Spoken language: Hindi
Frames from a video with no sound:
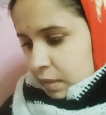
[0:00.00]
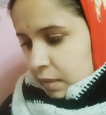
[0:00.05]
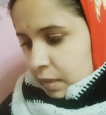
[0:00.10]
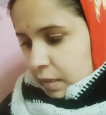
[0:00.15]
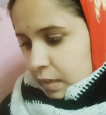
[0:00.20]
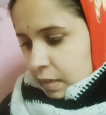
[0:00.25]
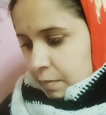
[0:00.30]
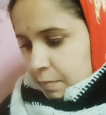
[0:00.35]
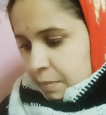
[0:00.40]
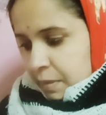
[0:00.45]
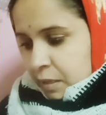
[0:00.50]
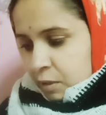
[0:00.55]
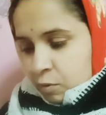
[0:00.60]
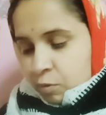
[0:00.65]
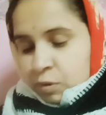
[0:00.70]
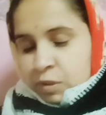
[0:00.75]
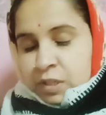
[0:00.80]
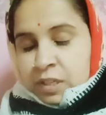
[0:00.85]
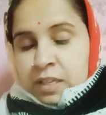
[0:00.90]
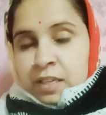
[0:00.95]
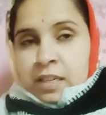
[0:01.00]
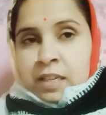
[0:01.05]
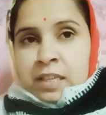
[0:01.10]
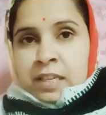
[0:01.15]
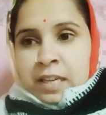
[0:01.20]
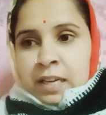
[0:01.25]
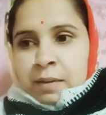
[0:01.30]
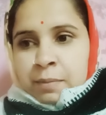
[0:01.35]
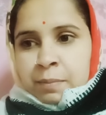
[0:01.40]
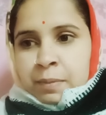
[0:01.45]
अब मेरा कोचिंग का
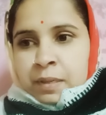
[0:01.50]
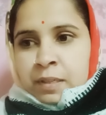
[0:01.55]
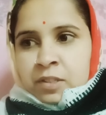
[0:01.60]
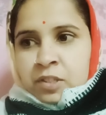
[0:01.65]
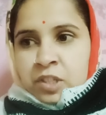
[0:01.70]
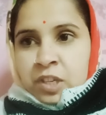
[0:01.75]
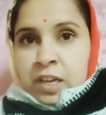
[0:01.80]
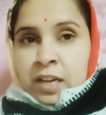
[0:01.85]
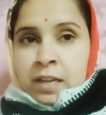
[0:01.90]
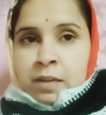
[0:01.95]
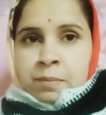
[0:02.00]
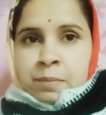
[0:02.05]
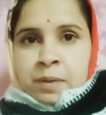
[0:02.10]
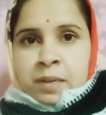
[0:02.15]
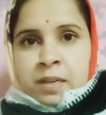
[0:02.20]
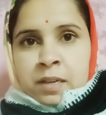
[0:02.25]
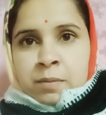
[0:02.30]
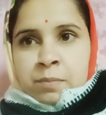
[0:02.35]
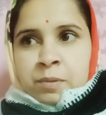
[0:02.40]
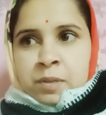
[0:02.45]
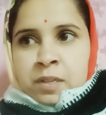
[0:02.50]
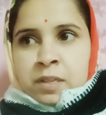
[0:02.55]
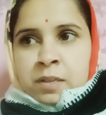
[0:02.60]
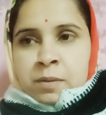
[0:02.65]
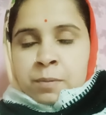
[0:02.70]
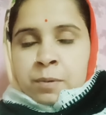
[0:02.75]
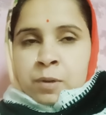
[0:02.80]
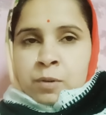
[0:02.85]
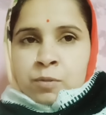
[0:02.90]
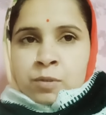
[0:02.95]
टाइम है चाय मैं गर्म करके
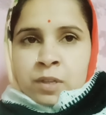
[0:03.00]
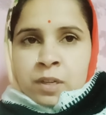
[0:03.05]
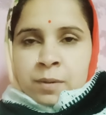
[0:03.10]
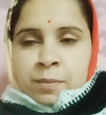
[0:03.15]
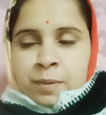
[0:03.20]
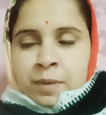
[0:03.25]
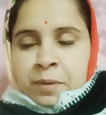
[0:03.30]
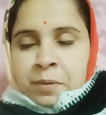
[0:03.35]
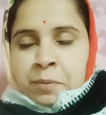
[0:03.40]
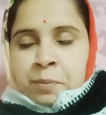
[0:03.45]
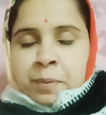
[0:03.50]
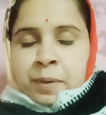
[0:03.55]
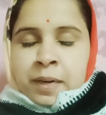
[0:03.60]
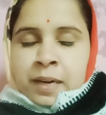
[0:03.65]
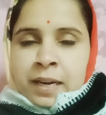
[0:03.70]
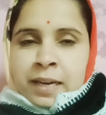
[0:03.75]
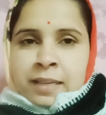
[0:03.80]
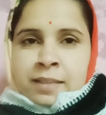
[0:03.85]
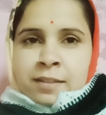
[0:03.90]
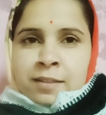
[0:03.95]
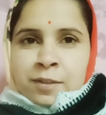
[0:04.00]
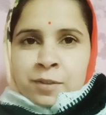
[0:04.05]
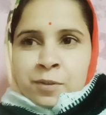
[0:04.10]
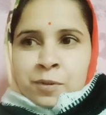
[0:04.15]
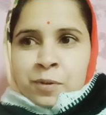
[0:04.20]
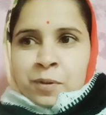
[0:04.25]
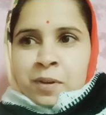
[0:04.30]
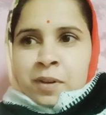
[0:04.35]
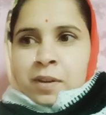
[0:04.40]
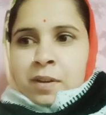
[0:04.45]
पी लूँ चाय मैंने अभी बनाई थी तो